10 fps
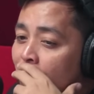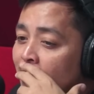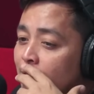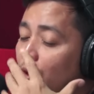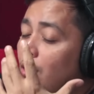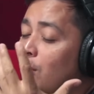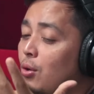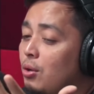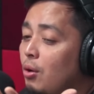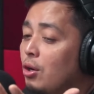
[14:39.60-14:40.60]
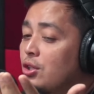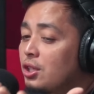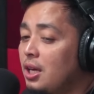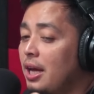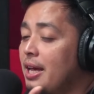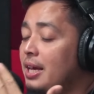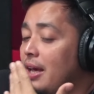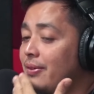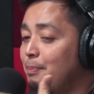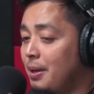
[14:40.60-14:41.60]
So ako, consciously, I
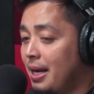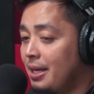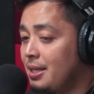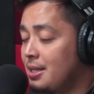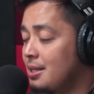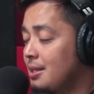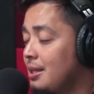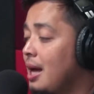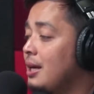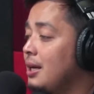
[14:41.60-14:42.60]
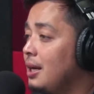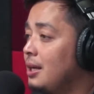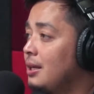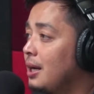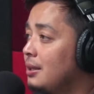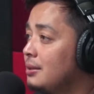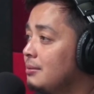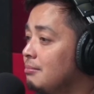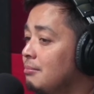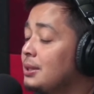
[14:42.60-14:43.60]
gave up rice. Dahil
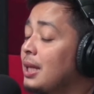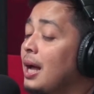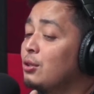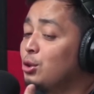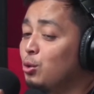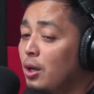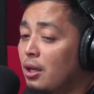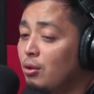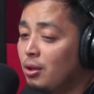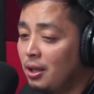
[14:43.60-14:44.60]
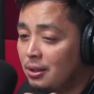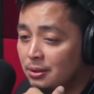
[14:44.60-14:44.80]
mataas yung sugar nun eh.